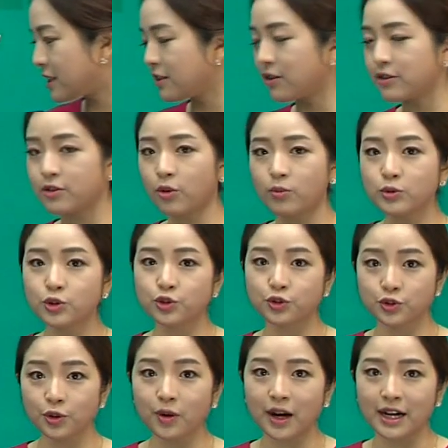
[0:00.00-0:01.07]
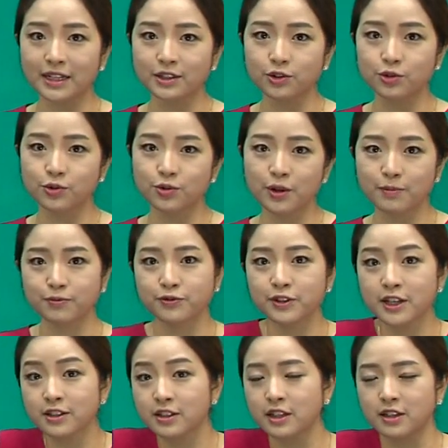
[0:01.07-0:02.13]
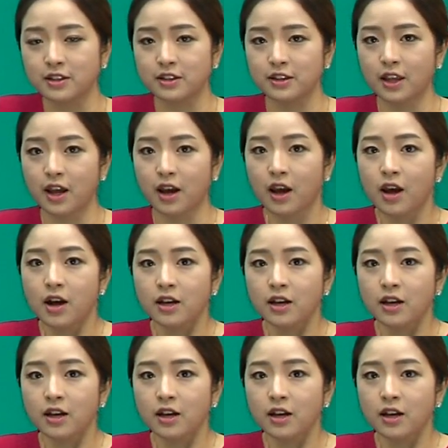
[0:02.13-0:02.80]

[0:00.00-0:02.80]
이런 너무 중요한 뉴스의 분야들이 있는데